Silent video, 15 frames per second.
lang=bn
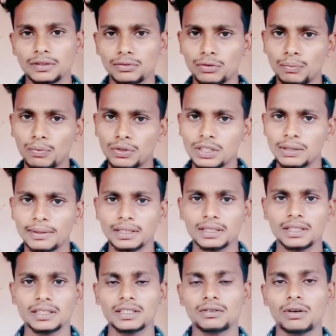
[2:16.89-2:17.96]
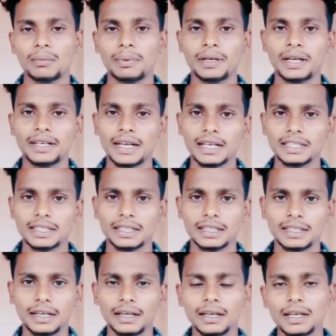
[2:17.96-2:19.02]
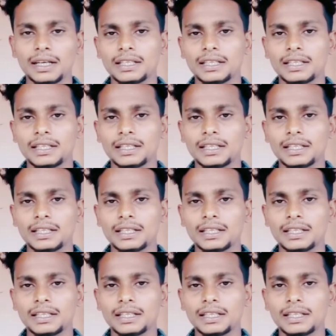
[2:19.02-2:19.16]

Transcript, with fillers: ইউটিউব বুঝতে পারছে না যে কপিরাইট আছে কি না